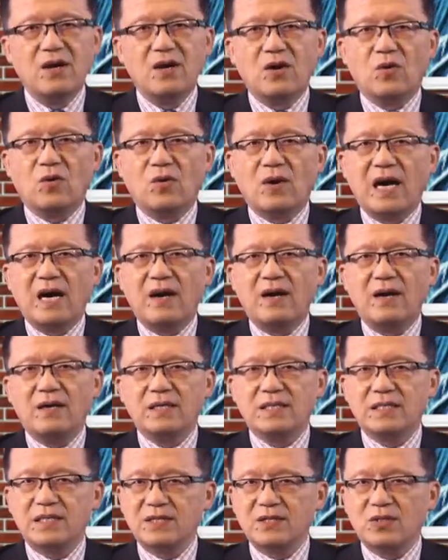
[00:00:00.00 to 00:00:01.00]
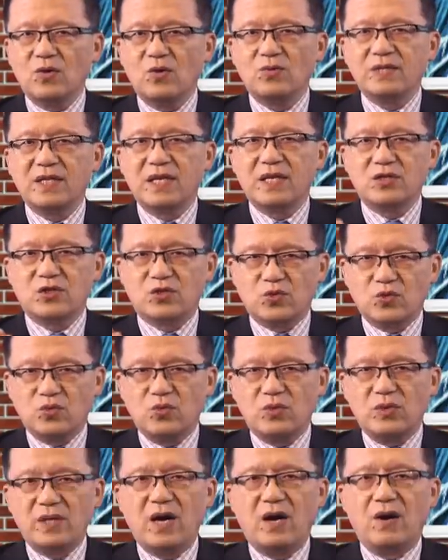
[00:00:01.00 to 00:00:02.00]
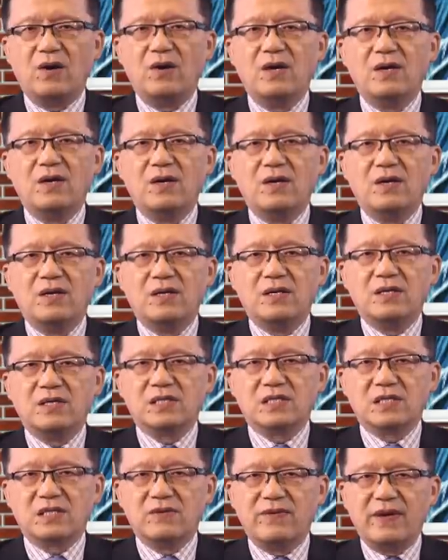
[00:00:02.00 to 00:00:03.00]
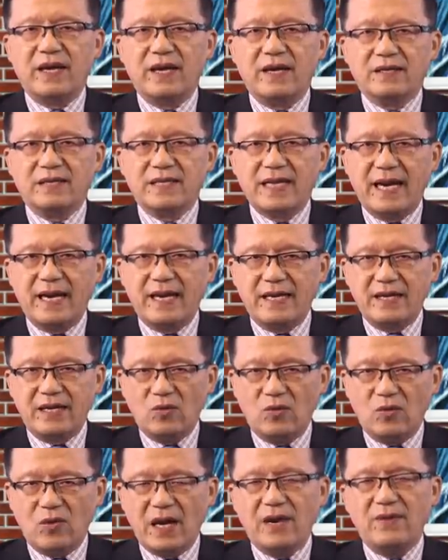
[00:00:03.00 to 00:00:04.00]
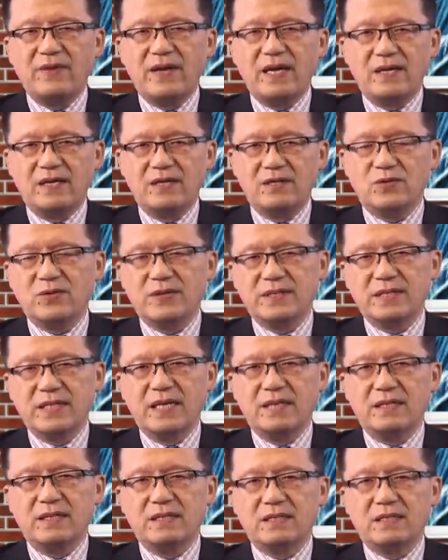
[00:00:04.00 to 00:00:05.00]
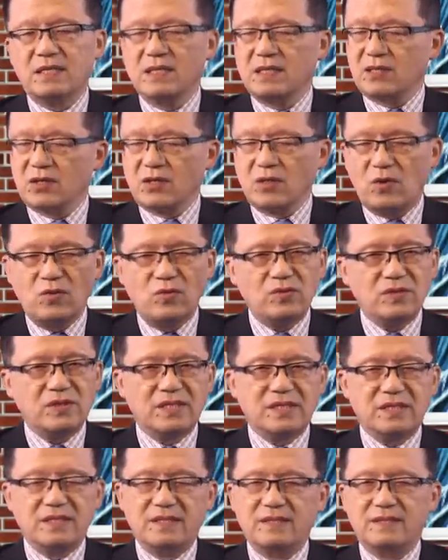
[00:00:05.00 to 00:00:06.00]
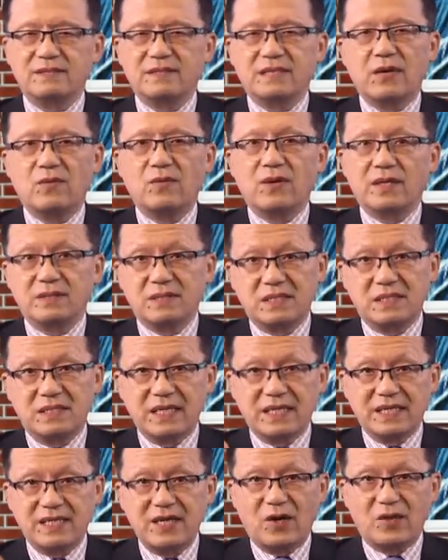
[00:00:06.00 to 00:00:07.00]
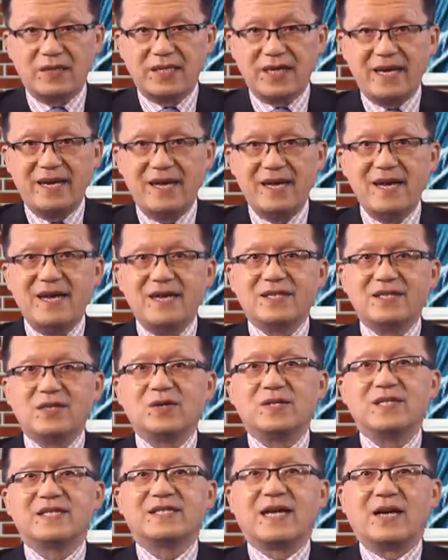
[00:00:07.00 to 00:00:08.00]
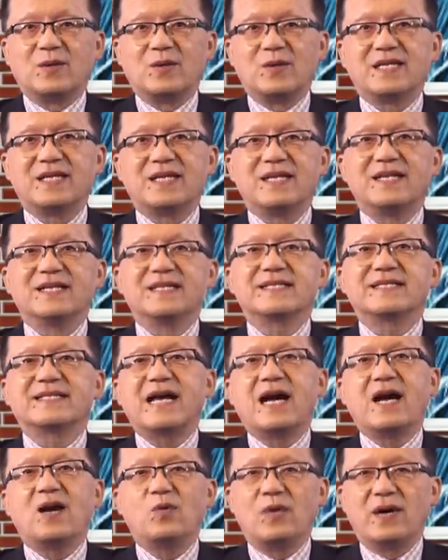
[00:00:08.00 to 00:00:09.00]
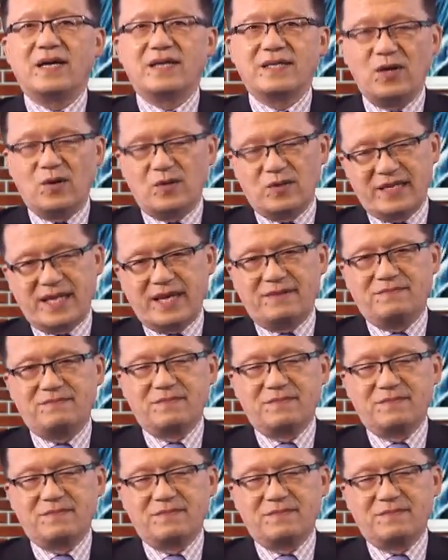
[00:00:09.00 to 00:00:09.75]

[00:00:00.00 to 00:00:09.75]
华星通呢主要是为代理华为而存在的。这都是撒谎。这个要点就是等于是一个撒谎要点。